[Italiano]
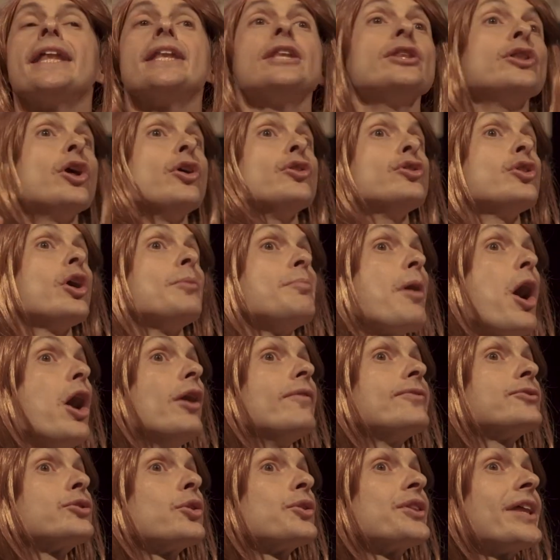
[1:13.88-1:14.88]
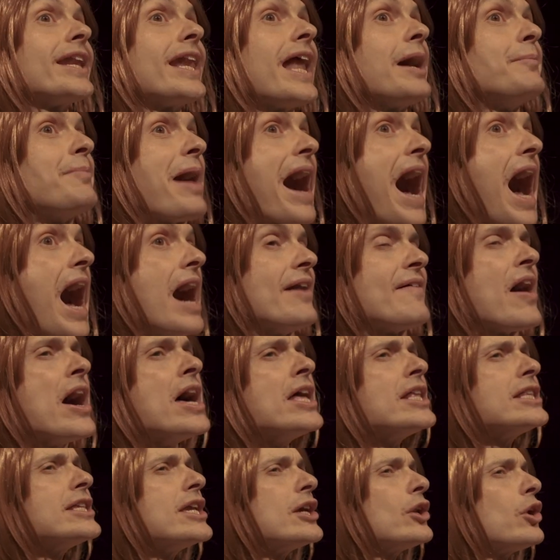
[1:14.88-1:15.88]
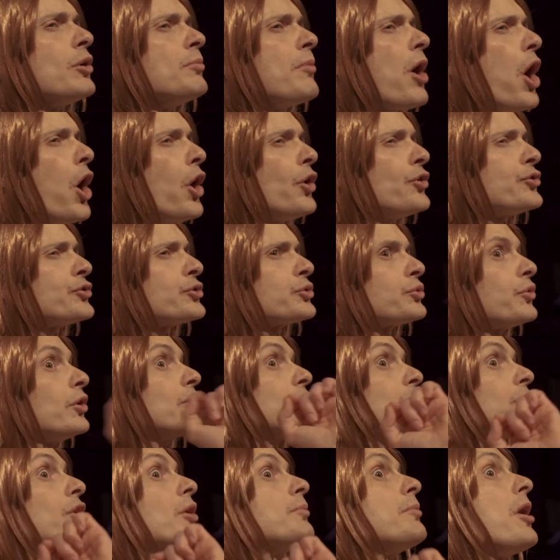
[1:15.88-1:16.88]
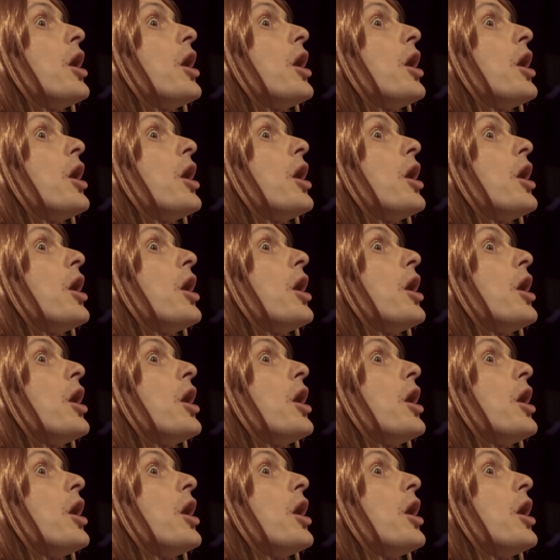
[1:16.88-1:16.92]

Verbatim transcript: Il nonno morto nella bara. Glielo mostro il